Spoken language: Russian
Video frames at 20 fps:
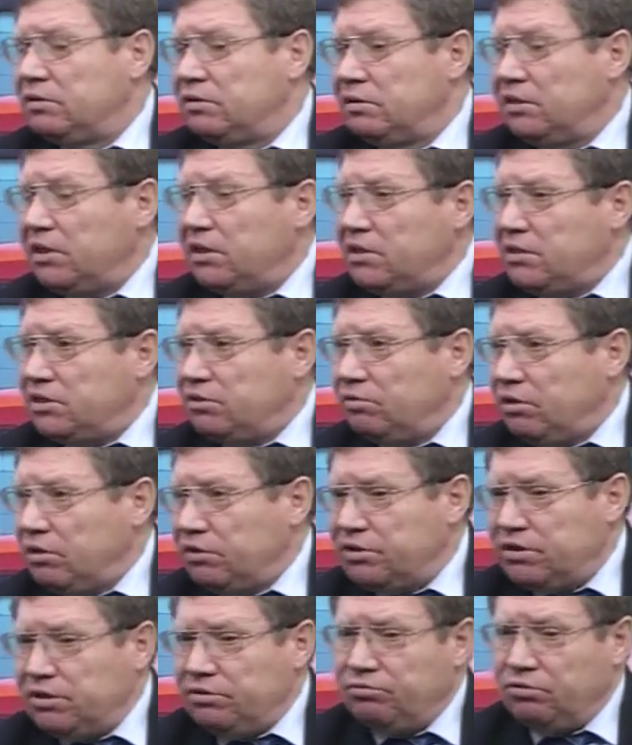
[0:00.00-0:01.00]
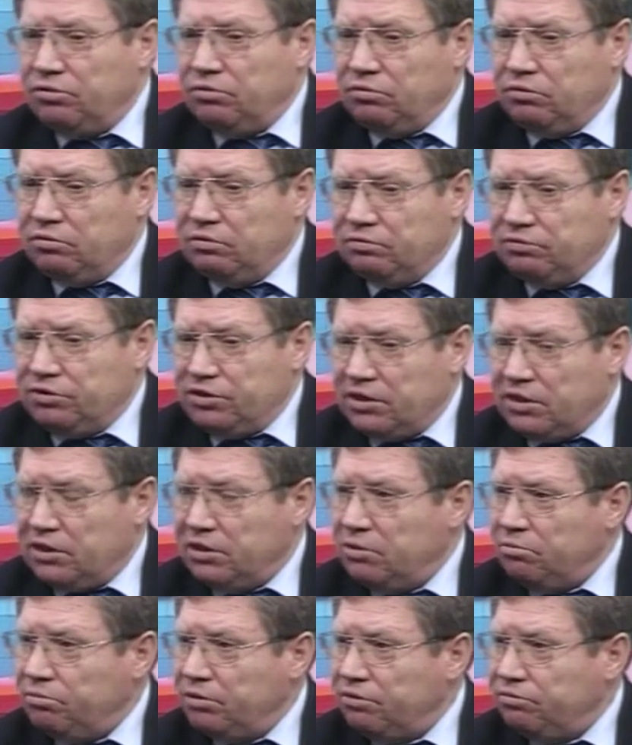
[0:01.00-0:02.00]
Я называл цифру вчера
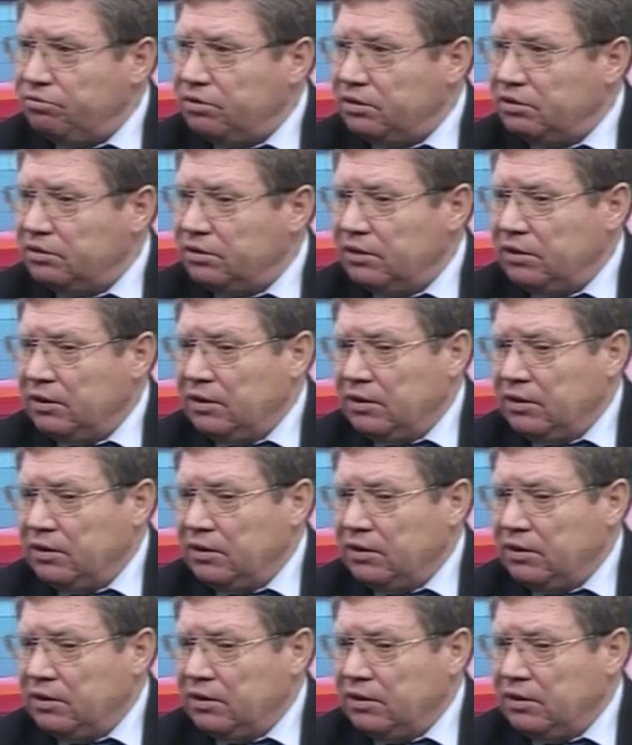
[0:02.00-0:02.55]
на брифинге.